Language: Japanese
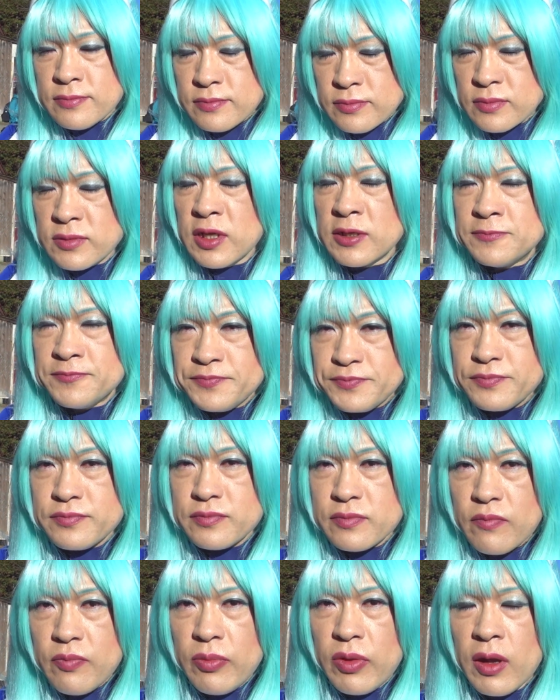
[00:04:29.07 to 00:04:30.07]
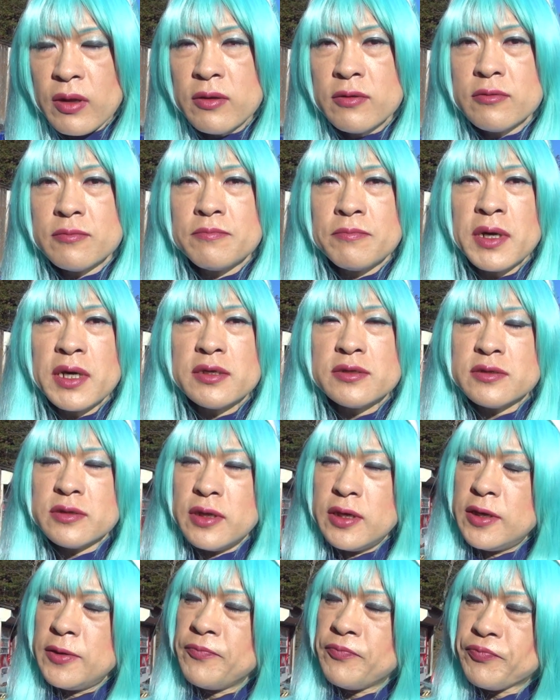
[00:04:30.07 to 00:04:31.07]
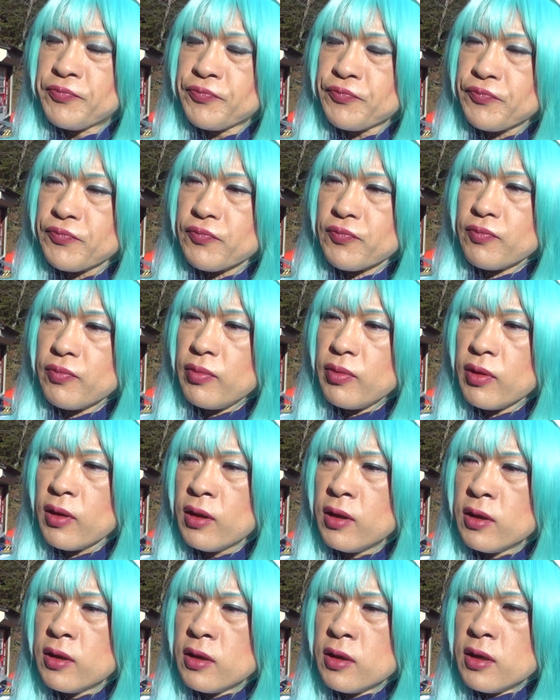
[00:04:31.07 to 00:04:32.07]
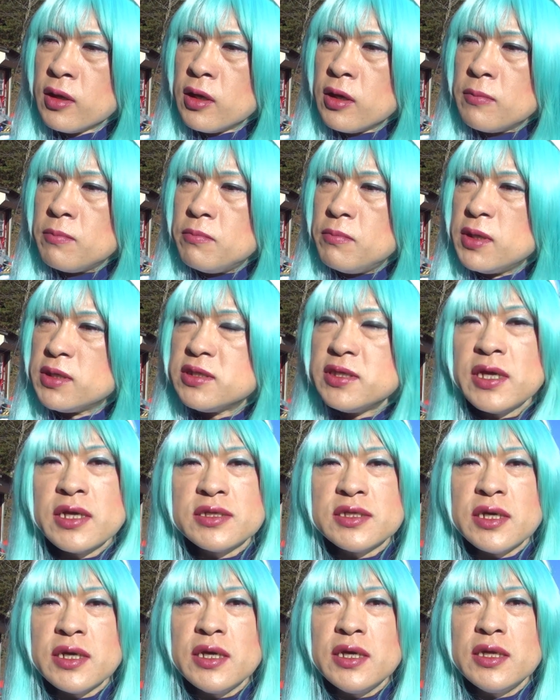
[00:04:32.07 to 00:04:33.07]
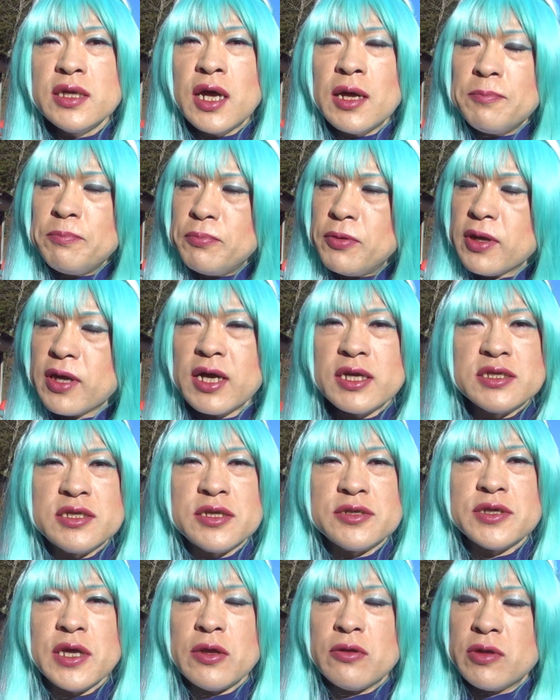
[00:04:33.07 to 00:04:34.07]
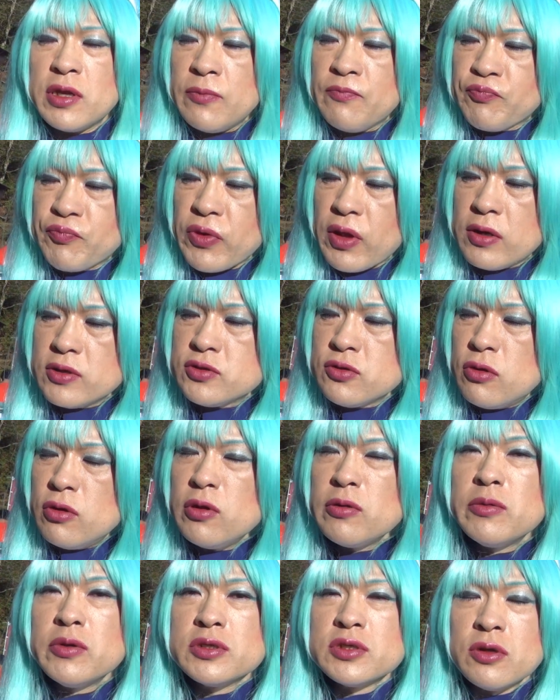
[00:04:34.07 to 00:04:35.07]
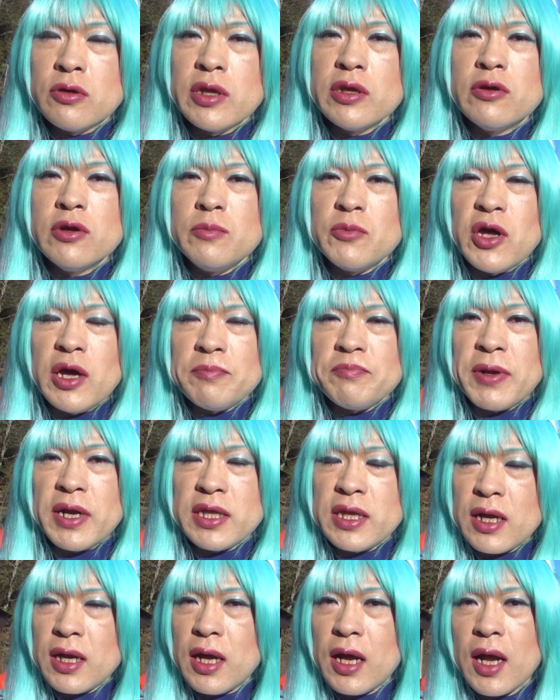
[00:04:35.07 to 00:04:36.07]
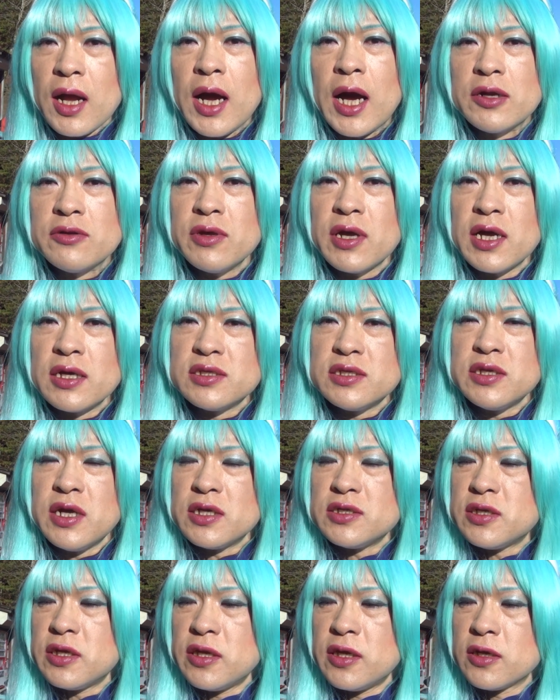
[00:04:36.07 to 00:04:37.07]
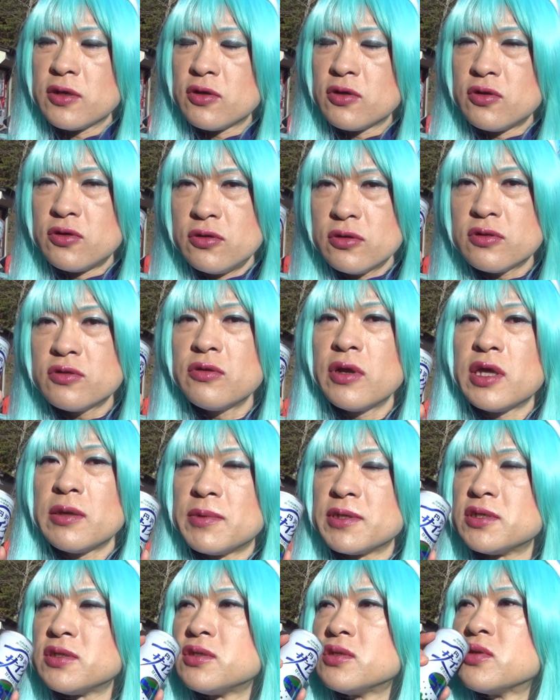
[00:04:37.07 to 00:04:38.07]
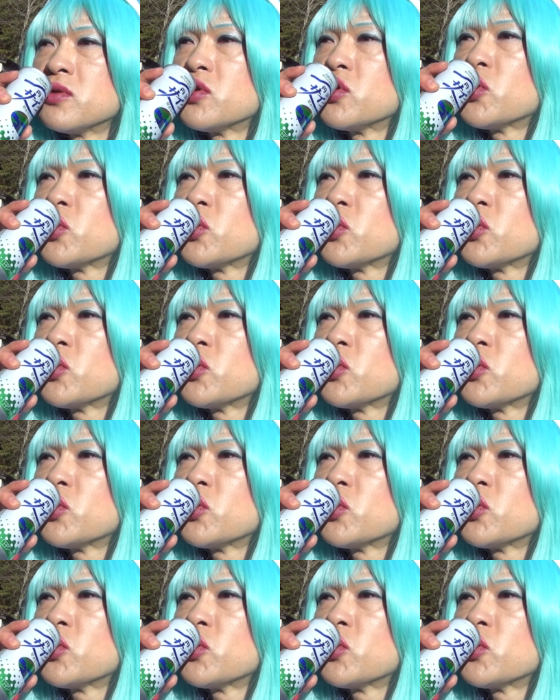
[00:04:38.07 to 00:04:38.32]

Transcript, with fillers: うんうまいですね三ツ矢サイダーっぽい感じですけどねそれよそれよりもやっぱりなんか軽い感じがしてねぐっといきます